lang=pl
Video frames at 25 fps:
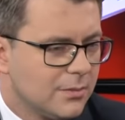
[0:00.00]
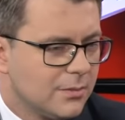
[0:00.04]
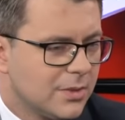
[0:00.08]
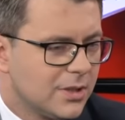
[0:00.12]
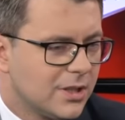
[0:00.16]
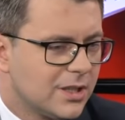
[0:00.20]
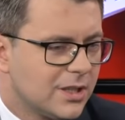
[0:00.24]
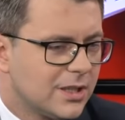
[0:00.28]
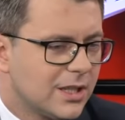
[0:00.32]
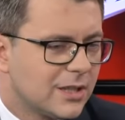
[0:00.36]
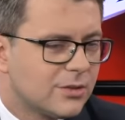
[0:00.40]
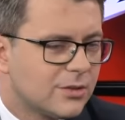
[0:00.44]

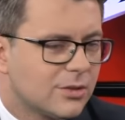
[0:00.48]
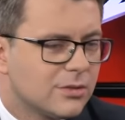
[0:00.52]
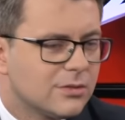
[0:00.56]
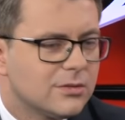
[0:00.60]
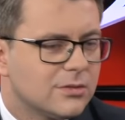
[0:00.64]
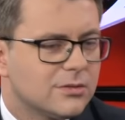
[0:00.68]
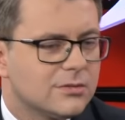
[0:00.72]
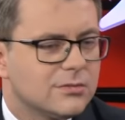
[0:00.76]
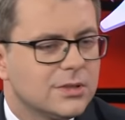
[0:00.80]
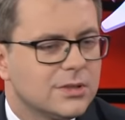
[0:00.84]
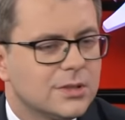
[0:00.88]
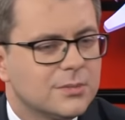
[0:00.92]
Panie redaktor,
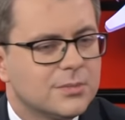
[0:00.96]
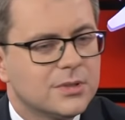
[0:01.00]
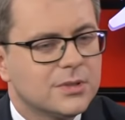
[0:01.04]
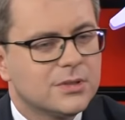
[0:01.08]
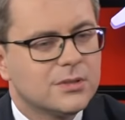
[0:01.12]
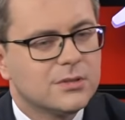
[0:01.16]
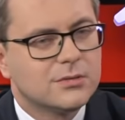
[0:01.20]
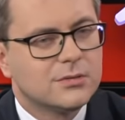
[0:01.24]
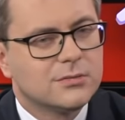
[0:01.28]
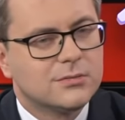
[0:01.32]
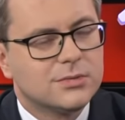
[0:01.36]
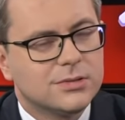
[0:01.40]
no, do siebie
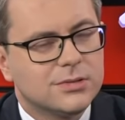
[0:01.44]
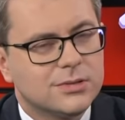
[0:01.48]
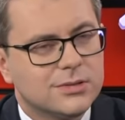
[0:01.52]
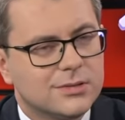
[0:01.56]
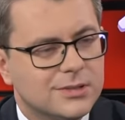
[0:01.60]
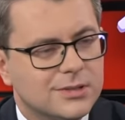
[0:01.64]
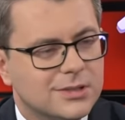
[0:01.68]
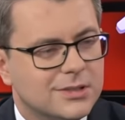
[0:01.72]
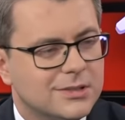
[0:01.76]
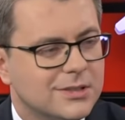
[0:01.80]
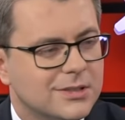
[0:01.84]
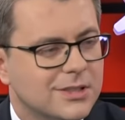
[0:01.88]
no, powinnam
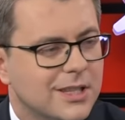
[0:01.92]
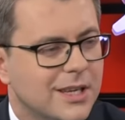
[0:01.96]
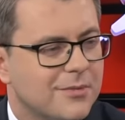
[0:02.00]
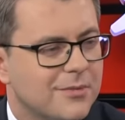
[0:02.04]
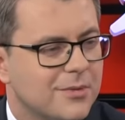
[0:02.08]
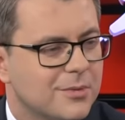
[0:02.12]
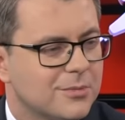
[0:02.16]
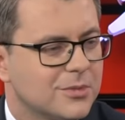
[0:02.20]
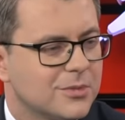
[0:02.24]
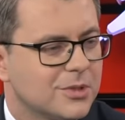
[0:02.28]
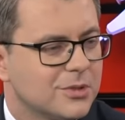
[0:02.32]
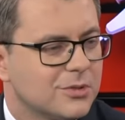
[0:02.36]
powiedzieć. Nie
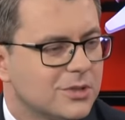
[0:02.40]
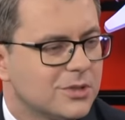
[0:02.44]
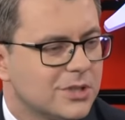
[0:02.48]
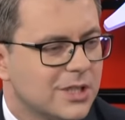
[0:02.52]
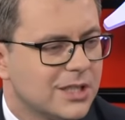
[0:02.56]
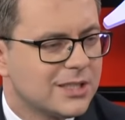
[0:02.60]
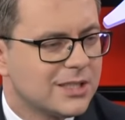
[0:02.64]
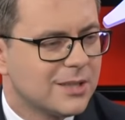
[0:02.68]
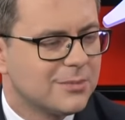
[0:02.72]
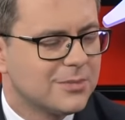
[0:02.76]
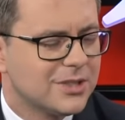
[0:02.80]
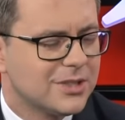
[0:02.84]
wiem, no,
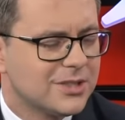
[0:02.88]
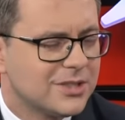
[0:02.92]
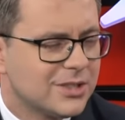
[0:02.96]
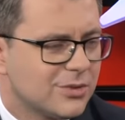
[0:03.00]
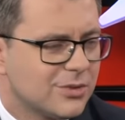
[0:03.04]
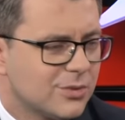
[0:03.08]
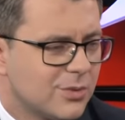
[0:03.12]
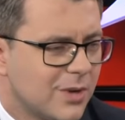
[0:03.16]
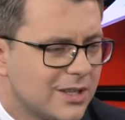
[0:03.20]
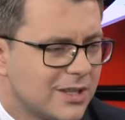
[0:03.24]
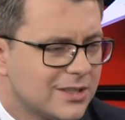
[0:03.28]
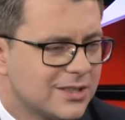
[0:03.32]
nie znam tej
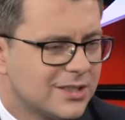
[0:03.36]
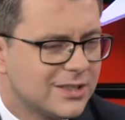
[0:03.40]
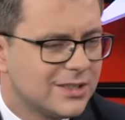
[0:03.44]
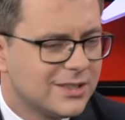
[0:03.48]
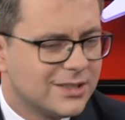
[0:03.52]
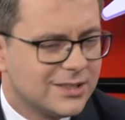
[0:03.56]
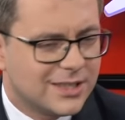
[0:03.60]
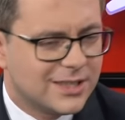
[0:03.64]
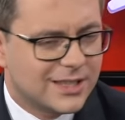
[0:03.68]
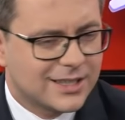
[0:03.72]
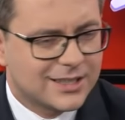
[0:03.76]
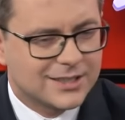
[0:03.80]

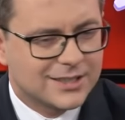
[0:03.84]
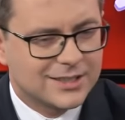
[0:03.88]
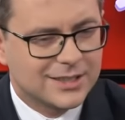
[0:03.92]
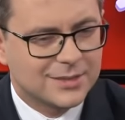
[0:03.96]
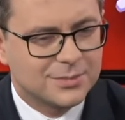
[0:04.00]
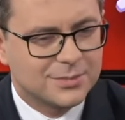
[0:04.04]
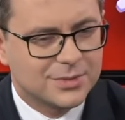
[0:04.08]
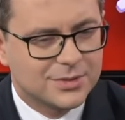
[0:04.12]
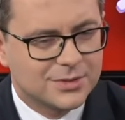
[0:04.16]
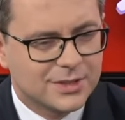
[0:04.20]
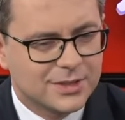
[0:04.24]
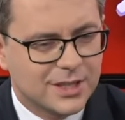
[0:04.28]
sytuacji, tak
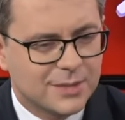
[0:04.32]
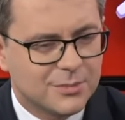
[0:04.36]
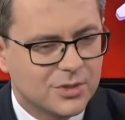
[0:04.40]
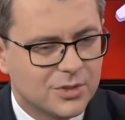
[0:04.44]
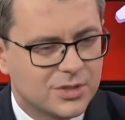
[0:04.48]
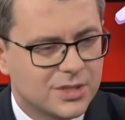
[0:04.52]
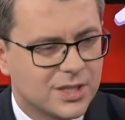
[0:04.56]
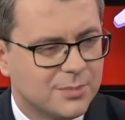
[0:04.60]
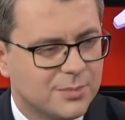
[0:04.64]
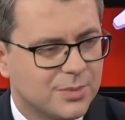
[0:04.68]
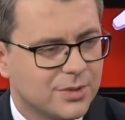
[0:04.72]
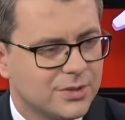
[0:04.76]
jakby
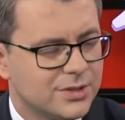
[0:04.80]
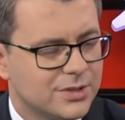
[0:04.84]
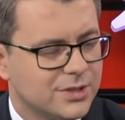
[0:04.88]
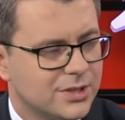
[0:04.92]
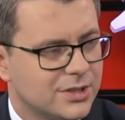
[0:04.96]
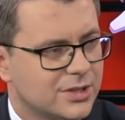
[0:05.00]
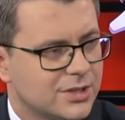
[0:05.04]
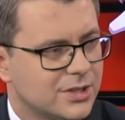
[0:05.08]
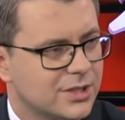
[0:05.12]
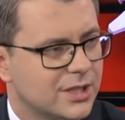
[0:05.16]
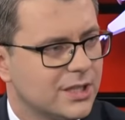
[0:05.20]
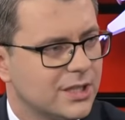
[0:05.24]
emocje
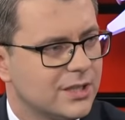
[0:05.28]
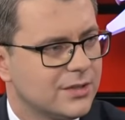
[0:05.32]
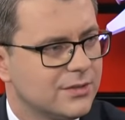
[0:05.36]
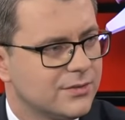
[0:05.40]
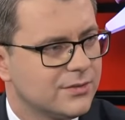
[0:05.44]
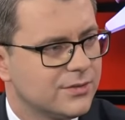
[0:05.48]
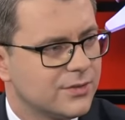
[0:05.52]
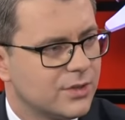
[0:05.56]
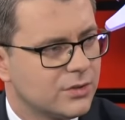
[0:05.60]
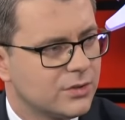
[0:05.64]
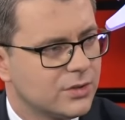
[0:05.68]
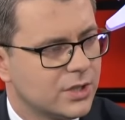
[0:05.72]

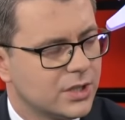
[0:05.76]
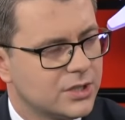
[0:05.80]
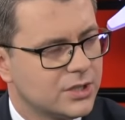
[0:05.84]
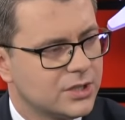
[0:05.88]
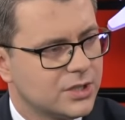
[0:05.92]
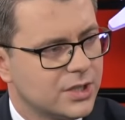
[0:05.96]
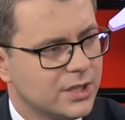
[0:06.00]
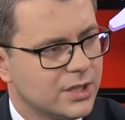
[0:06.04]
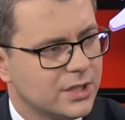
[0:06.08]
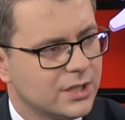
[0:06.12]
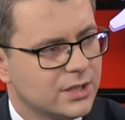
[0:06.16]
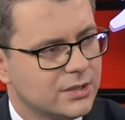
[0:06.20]
polityczne w
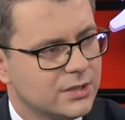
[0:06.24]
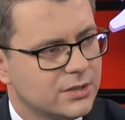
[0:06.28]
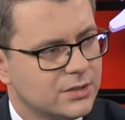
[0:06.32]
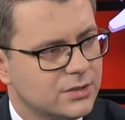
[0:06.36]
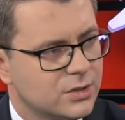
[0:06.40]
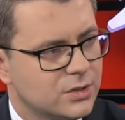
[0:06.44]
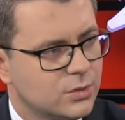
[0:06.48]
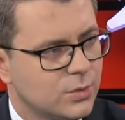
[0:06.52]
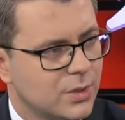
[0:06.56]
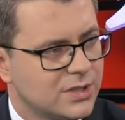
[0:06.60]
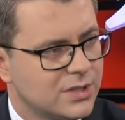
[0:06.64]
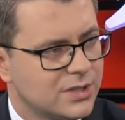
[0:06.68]
kontekście
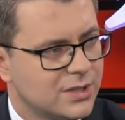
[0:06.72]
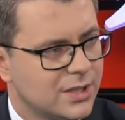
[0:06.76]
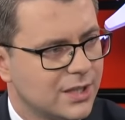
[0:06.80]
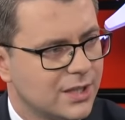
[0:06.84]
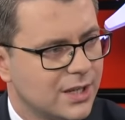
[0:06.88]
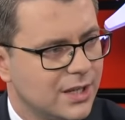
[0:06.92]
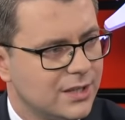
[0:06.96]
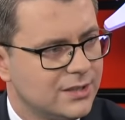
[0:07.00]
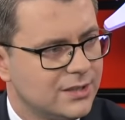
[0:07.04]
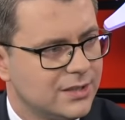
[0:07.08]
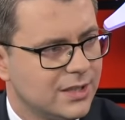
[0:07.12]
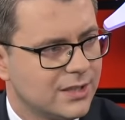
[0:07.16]
sytuacji na
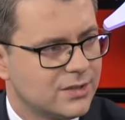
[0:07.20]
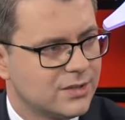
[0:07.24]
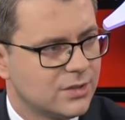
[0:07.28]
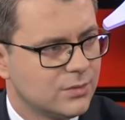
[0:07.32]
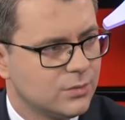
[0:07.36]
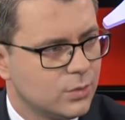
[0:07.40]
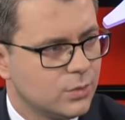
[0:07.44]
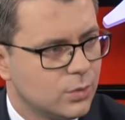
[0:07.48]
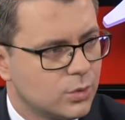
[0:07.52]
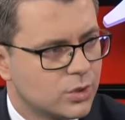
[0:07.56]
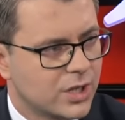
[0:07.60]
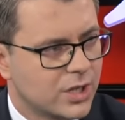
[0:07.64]
granicach
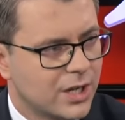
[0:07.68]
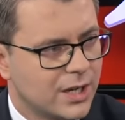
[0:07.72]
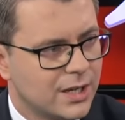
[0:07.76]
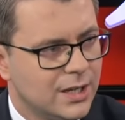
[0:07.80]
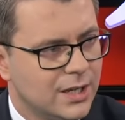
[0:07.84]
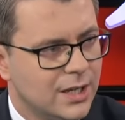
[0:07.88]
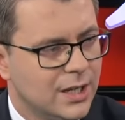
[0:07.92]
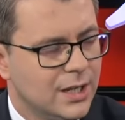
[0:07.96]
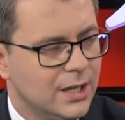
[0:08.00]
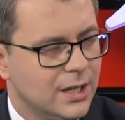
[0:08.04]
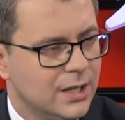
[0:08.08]
są duże.